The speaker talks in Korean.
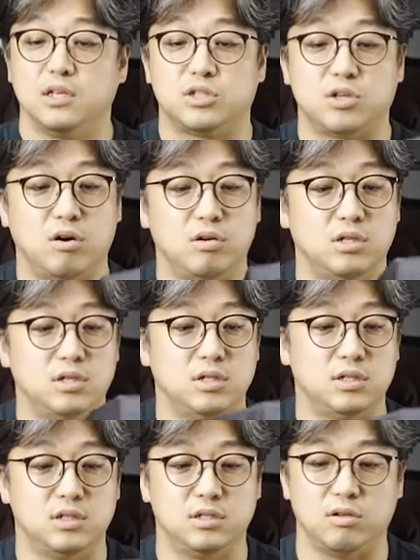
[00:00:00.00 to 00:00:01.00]

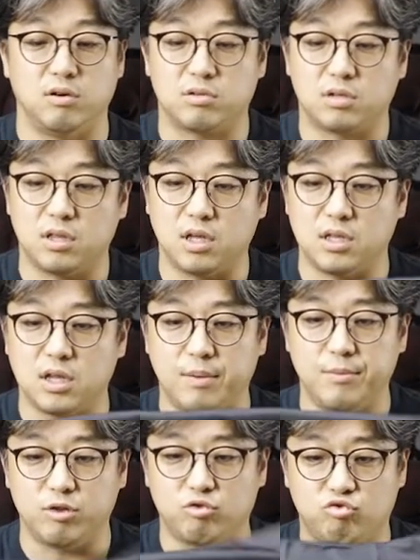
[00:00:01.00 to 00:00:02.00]
천은 어떻게 되어 있냐면